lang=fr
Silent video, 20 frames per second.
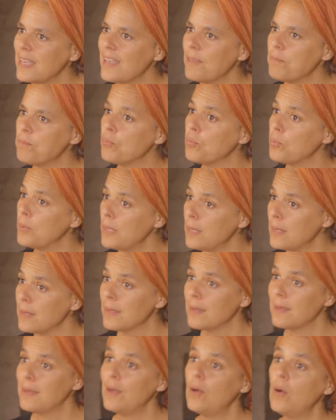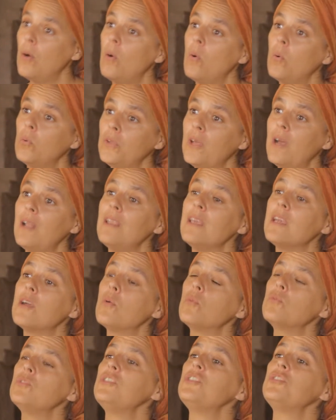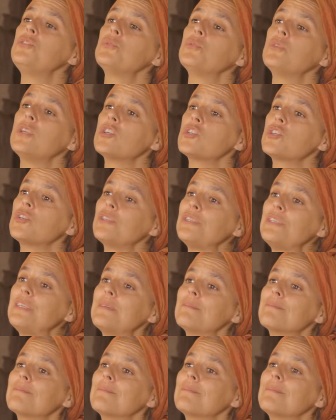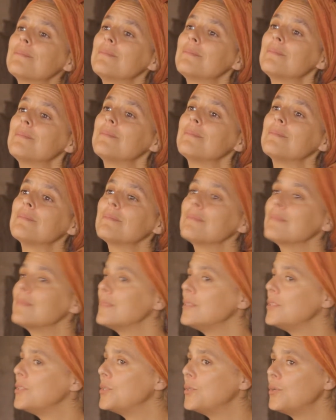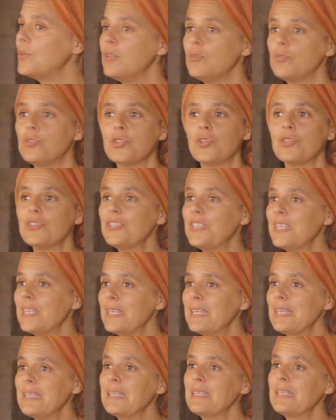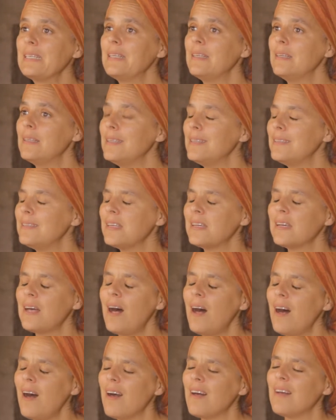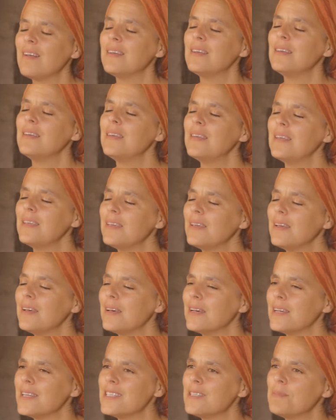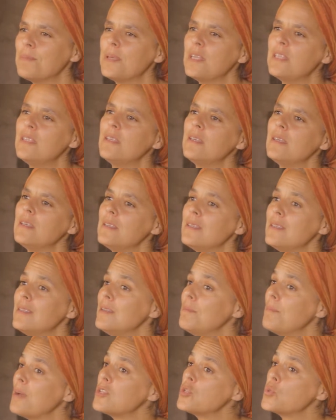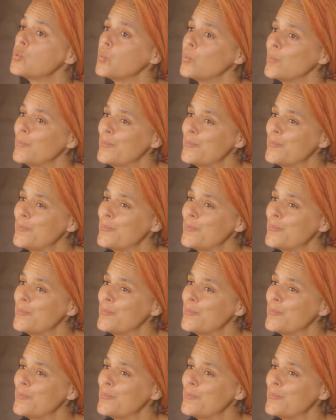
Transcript: Et puis, on a les conditions d'un chantier. Dans les chantiers, c'est rare qu'il y ait un respect des, des maçons.